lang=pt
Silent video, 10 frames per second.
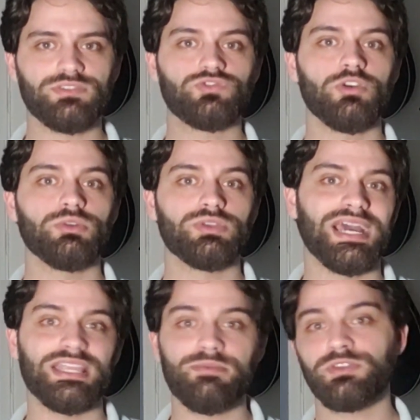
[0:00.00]
sobre o que
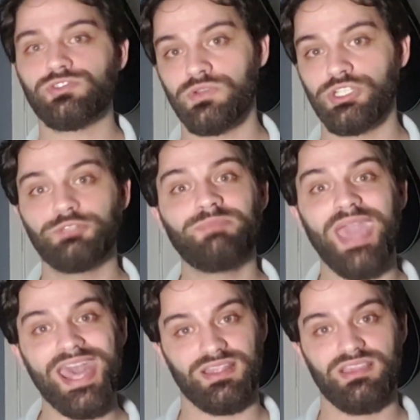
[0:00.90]
cada pessoa
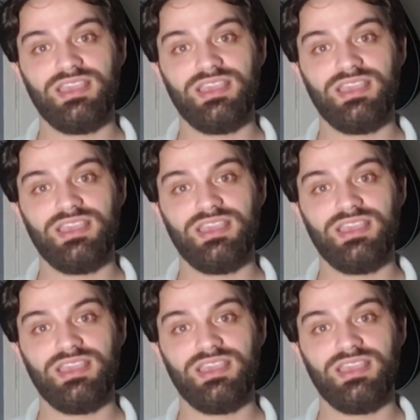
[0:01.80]
espera em